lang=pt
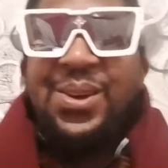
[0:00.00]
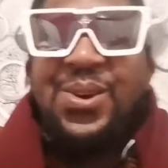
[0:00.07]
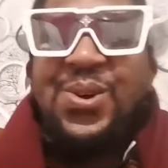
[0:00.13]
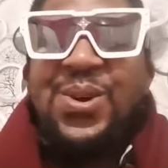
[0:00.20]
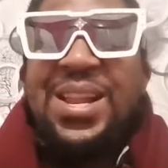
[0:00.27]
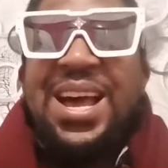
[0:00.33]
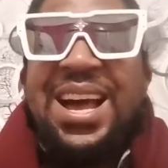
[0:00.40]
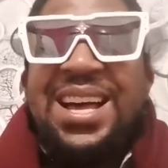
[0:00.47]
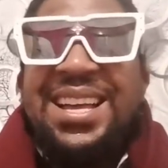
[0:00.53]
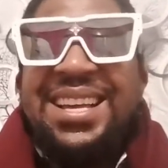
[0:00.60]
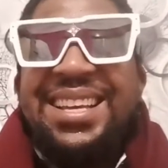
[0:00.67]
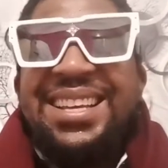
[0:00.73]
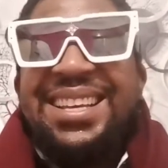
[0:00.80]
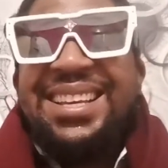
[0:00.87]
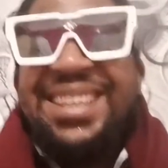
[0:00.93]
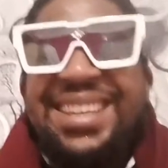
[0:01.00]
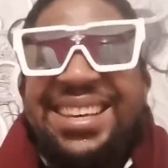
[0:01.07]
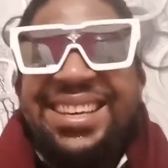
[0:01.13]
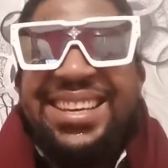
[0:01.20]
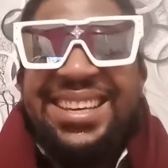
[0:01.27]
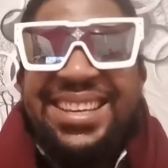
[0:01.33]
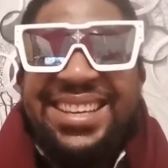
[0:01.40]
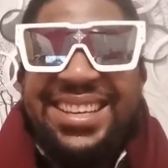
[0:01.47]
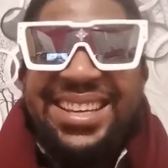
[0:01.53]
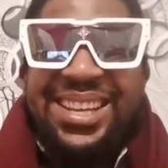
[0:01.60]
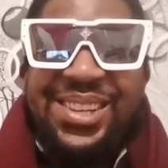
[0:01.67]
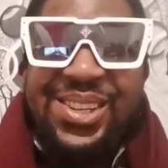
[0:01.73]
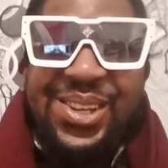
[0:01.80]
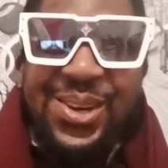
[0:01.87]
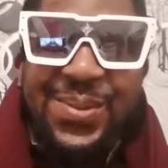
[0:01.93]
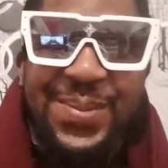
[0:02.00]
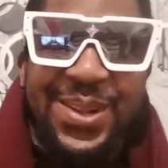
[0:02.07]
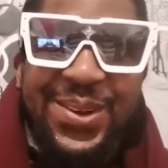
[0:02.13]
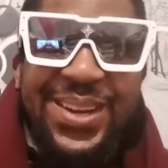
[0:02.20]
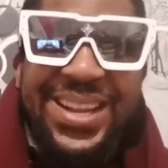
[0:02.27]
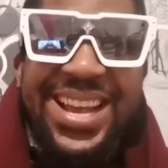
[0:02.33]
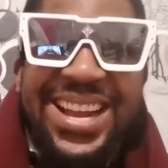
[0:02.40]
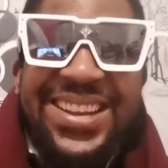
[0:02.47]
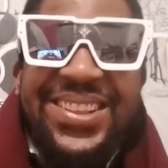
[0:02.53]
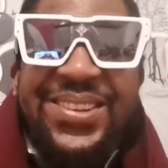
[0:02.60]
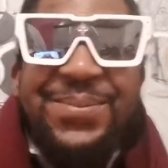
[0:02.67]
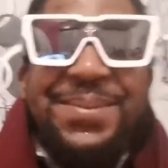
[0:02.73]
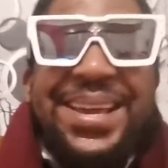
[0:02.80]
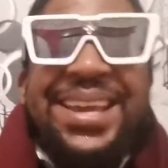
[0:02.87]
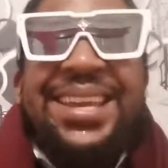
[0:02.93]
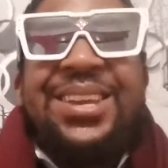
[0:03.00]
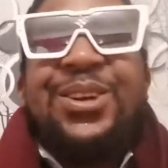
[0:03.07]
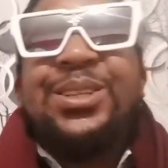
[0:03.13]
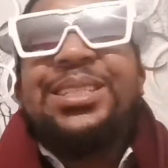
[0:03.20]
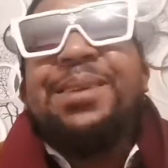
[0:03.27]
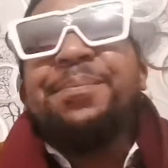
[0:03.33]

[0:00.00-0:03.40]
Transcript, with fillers: Olá, eu sou o milionário do bem e hoje